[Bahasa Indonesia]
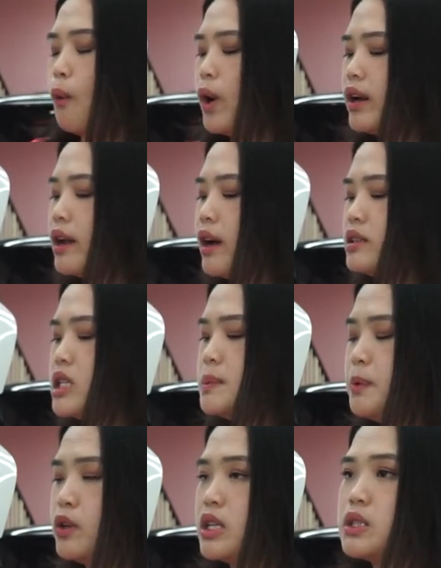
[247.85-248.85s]
warna kaca
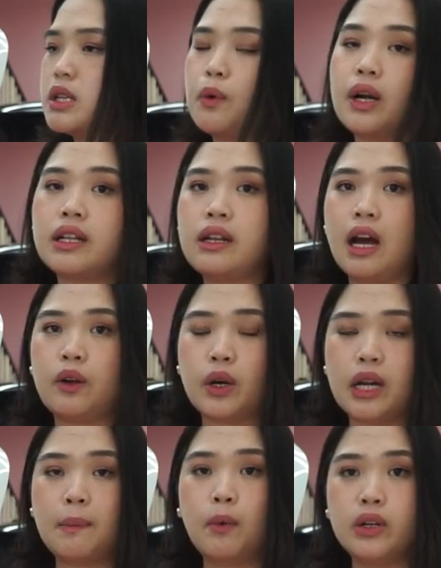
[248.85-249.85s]
spionnya sewarna dengan
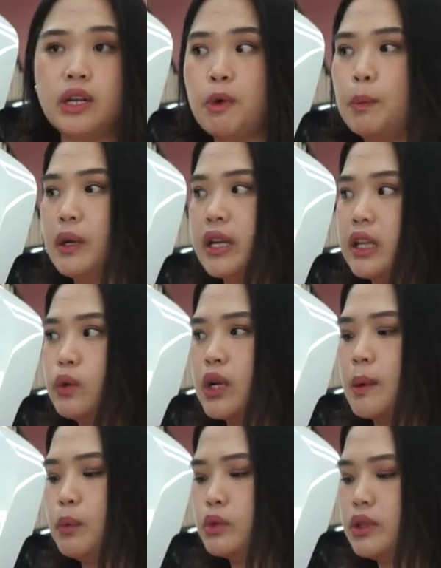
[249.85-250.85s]
warna body mobilnya itu
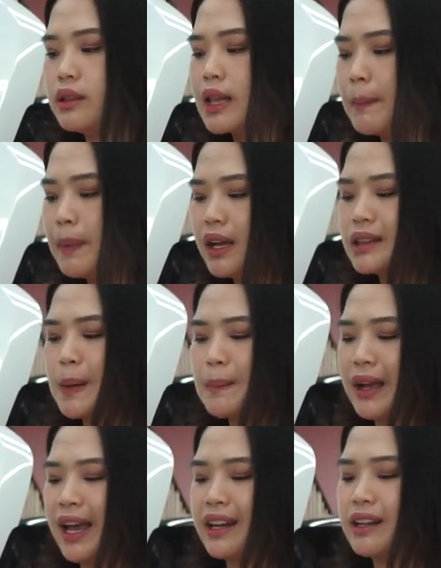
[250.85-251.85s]
warna putih tapi kita
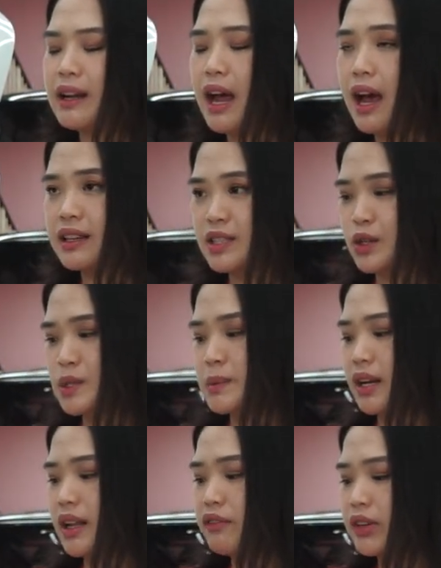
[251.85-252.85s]
pakai aksesoris
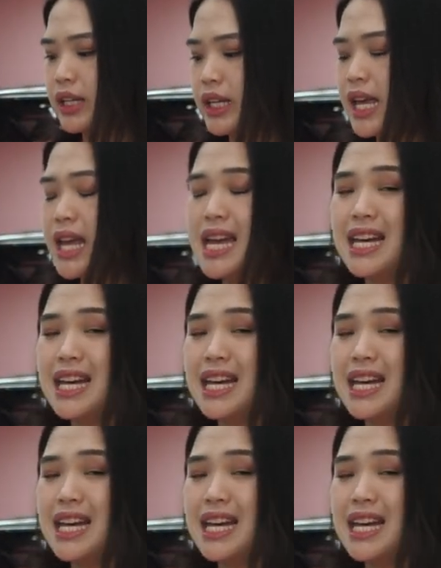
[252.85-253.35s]
mirror cover ini